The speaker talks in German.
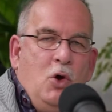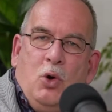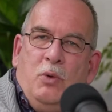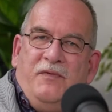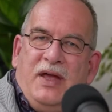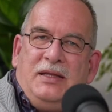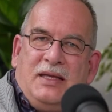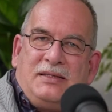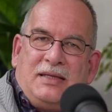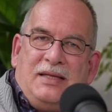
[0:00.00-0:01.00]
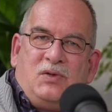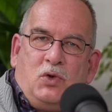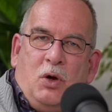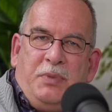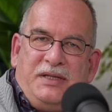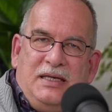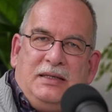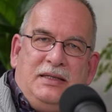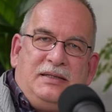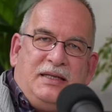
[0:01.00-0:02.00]
Und wenn das dann so
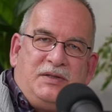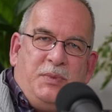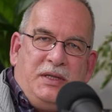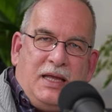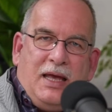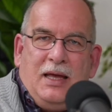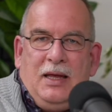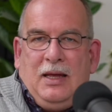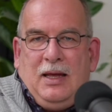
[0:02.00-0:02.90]
kompliziert ist, dass man da